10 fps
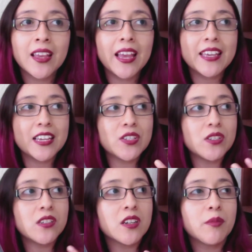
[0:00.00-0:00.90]
Y eso
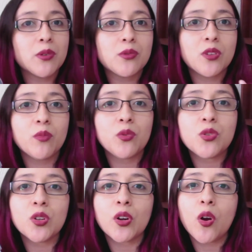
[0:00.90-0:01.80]
es lo que me gustó
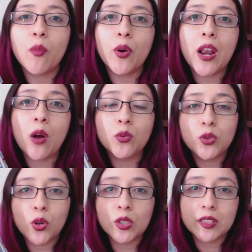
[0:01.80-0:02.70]
mucho, cómo el
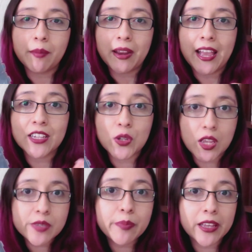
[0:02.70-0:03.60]
autor te maneja esos
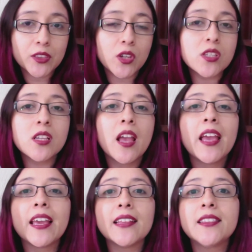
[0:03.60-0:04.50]
aspectos
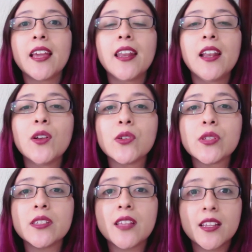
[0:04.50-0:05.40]
que tienen
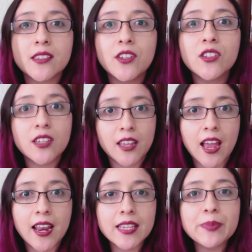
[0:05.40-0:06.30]
los estancinos
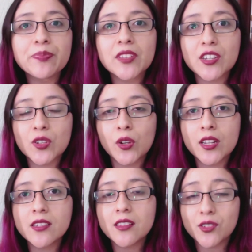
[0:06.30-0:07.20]
seriales, que son
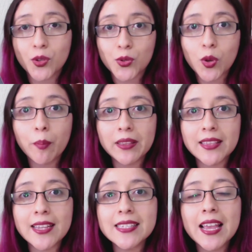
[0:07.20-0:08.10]

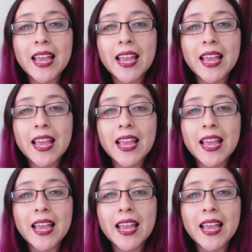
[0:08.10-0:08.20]
extensiosópatas.